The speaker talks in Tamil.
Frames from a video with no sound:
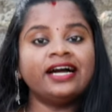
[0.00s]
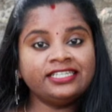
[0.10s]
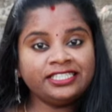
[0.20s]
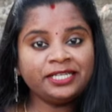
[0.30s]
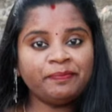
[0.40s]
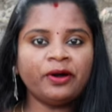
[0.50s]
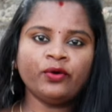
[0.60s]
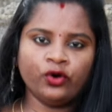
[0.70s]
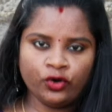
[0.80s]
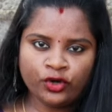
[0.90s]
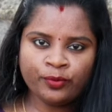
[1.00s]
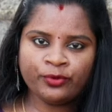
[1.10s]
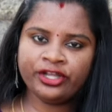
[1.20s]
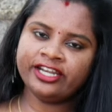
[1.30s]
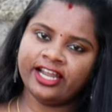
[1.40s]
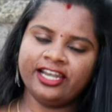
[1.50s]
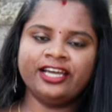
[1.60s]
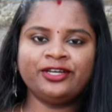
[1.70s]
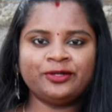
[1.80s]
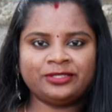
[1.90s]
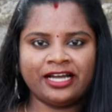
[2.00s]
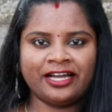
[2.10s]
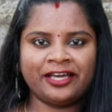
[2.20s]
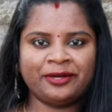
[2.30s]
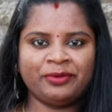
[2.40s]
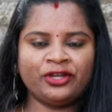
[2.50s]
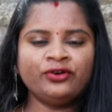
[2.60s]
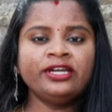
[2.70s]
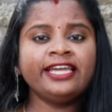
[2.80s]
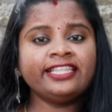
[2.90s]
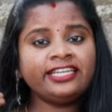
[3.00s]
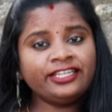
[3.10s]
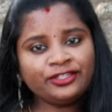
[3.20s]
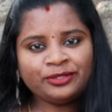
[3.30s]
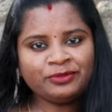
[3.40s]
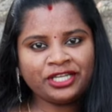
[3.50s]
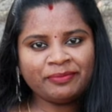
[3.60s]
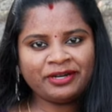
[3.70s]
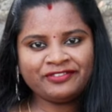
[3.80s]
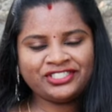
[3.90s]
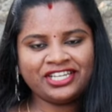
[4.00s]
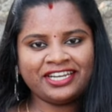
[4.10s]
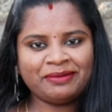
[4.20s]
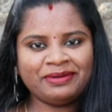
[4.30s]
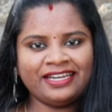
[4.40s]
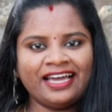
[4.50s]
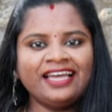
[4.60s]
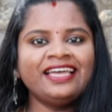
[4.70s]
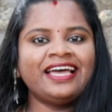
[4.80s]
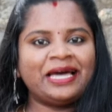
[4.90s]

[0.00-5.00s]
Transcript: கண்டிப்பாக உங்கள் முடியும் நல்லா க்ரோத் ஆக ஆரம்பிக்கும் இதில் இன்னொரு முக்கியமான விஷயம் என்ன அப்படின்னா